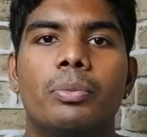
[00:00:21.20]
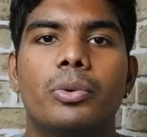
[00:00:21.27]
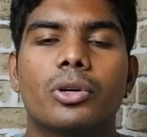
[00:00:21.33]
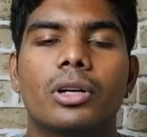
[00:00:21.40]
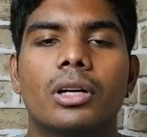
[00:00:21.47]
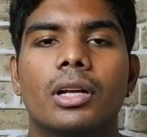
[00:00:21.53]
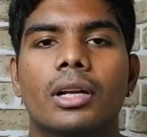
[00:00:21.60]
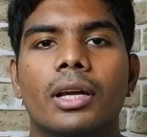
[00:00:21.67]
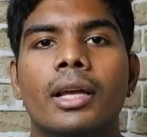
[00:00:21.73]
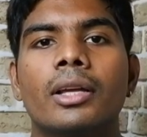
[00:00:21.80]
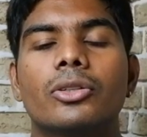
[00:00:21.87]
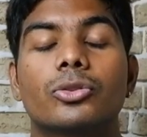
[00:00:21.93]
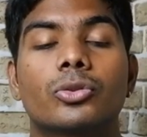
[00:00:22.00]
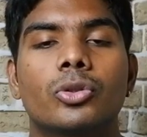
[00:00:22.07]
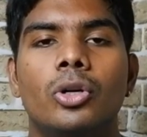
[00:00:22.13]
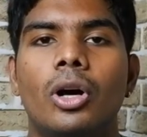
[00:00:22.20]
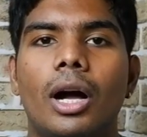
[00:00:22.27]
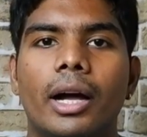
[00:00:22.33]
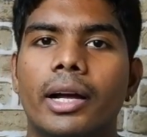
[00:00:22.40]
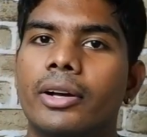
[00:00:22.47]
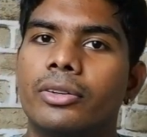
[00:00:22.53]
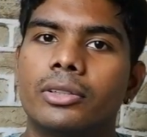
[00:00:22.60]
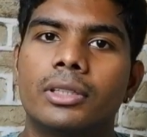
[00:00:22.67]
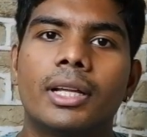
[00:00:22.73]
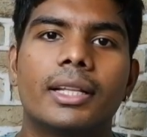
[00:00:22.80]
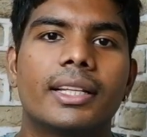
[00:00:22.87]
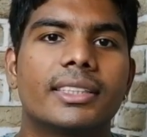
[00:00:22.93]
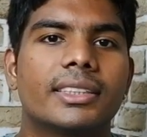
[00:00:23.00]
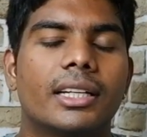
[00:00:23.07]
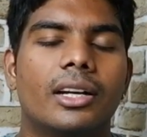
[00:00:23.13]
வீடியோ போட்டுட்ருக்கேன் ஸோ அங்கே வந்து
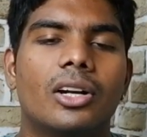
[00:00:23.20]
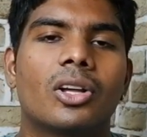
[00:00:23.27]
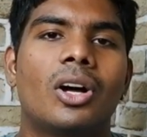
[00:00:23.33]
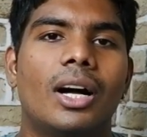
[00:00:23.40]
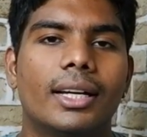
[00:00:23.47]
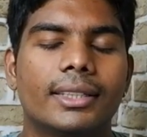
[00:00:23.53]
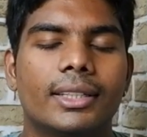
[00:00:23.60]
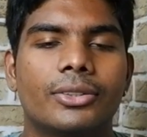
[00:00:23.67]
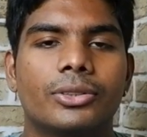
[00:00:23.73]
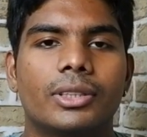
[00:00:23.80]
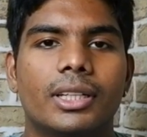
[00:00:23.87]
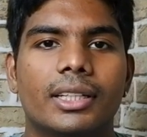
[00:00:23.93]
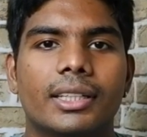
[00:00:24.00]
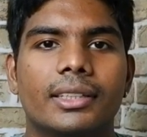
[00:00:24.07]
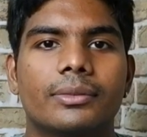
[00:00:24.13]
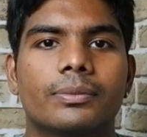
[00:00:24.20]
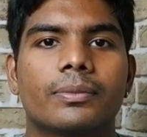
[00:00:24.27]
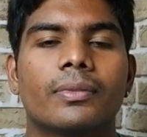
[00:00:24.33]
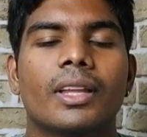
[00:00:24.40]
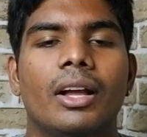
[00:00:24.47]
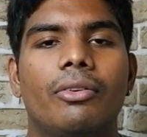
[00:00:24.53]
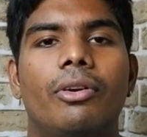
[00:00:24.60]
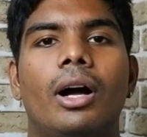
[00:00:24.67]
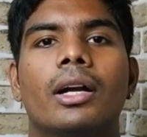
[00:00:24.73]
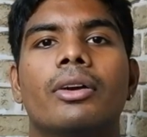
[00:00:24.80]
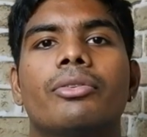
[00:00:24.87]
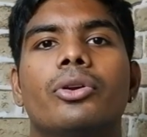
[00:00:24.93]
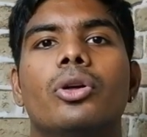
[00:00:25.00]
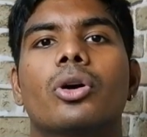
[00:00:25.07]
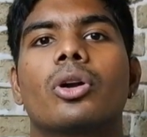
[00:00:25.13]
அந்த சேனலுக்கும் ஆதரவு தாங்க வாங்க
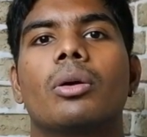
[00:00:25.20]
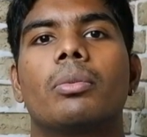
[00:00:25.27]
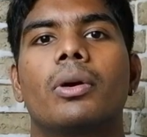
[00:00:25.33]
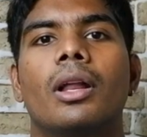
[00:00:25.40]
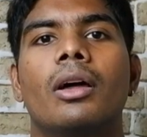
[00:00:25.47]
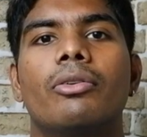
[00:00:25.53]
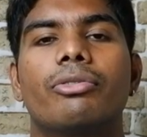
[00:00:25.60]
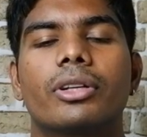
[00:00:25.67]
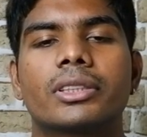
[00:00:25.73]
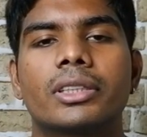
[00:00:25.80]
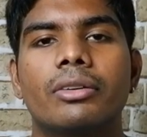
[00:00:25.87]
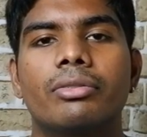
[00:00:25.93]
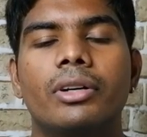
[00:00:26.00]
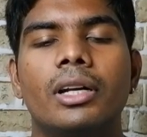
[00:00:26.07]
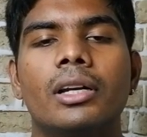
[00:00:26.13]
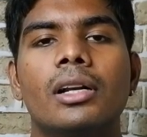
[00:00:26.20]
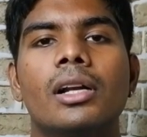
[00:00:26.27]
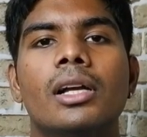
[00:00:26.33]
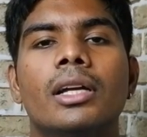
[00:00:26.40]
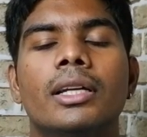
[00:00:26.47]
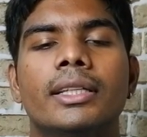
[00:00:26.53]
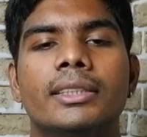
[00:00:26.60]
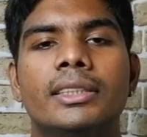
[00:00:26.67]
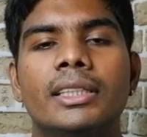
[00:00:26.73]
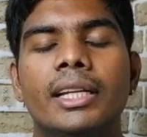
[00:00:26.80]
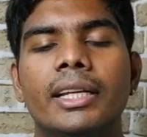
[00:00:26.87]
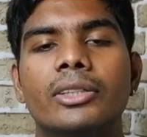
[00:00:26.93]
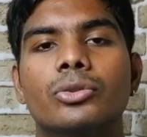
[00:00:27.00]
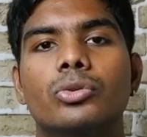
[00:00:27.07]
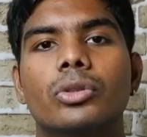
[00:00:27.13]
வீடியோக்குள்ளே போகலாம் ஃபர்ஸ்ட் ஆஃப் ஆல்
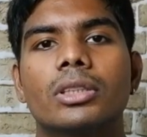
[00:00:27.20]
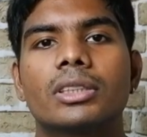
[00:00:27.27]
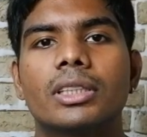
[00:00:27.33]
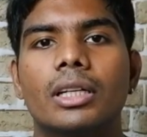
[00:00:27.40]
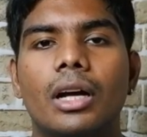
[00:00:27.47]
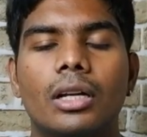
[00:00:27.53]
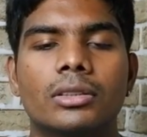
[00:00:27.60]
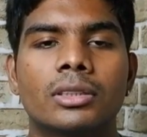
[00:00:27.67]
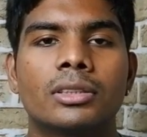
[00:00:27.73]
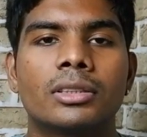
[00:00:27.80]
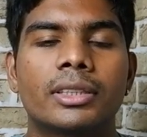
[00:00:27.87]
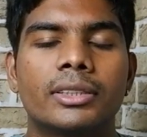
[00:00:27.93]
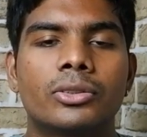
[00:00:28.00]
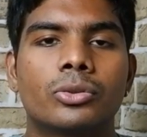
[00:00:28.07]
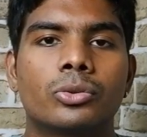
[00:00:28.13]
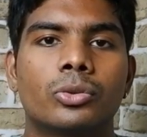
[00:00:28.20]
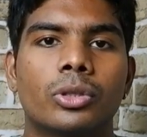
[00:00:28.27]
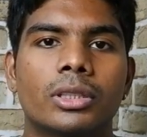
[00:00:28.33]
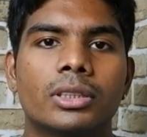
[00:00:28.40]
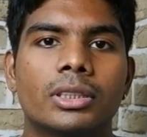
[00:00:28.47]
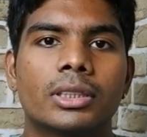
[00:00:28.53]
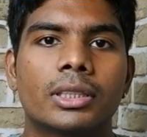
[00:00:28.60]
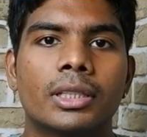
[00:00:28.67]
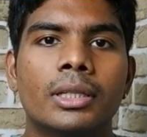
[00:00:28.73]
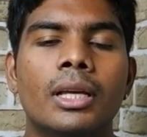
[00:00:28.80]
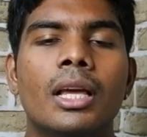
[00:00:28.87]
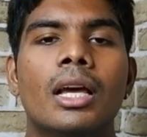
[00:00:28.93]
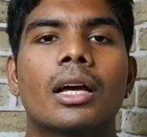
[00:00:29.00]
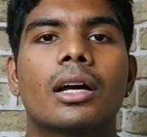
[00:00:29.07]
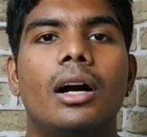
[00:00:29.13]
இன்ஜினியரிங் ஸ்டூடெண்ட்ஸ் அண்ட் ஆர்ட்ஸ் அண்ட் சயின்ஸ் ஸ்டூடெண்ட்ஸுக்கு
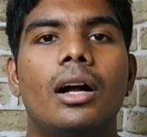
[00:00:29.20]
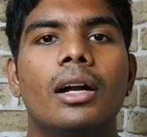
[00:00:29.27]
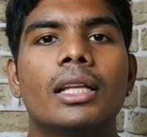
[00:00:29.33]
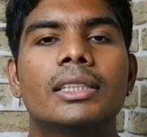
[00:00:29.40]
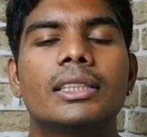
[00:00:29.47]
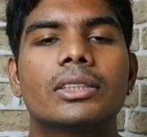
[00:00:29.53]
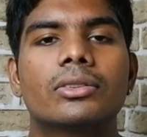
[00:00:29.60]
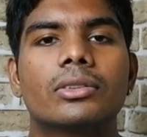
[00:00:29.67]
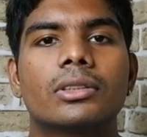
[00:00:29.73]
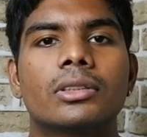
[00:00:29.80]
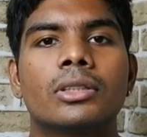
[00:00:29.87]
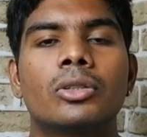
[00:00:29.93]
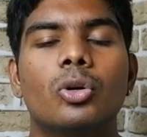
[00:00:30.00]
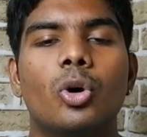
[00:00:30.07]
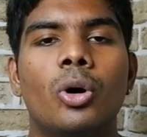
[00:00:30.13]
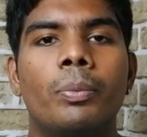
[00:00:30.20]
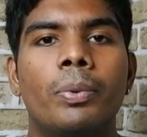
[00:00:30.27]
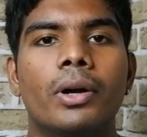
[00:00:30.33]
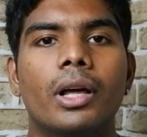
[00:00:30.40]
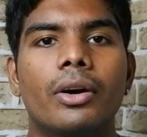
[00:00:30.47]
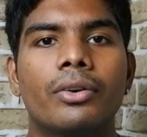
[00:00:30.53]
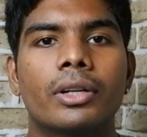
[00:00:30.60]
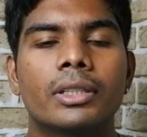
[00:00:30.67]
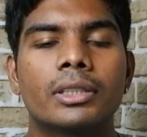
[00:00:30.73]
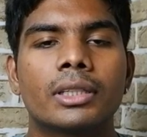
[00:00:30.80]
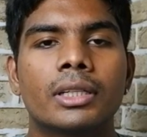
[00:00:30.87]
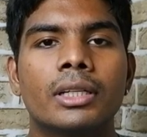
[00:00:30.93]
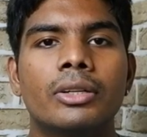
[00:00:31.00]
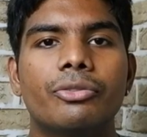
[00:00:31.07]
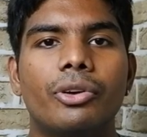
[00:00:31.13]
காலேஜஸ் வந்து ஓப்பன்
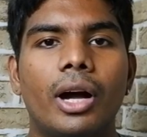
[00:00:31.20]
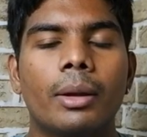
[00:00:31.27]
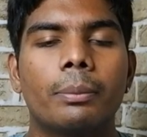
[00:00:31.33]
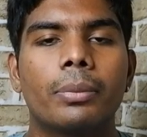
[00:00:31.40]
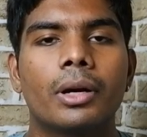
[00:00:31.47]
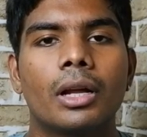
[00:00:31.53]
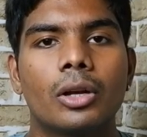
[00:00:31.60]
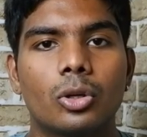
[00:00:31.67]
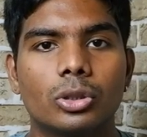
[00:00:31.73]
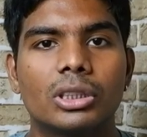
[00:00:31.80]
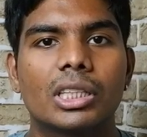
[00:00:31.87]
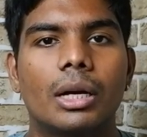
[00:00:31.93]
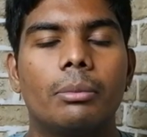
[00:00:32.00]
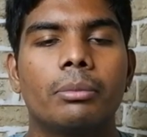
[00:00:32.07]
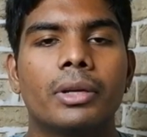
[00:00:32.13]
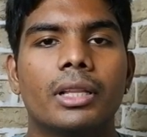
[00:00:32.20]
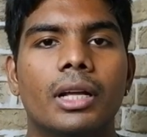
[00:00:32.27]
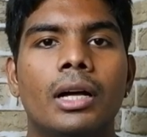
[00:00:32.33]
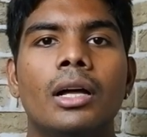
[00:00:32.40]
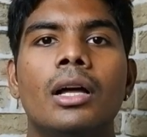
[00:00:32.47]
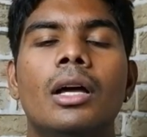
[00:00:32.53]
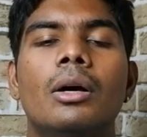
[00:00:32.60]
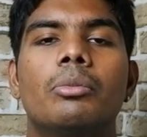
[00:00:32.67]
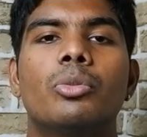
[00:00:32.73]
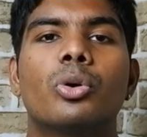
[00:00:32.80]
ஆகிறதுக்கு வாய்ப்புகள் கொஞ்சம் கம்மி தான்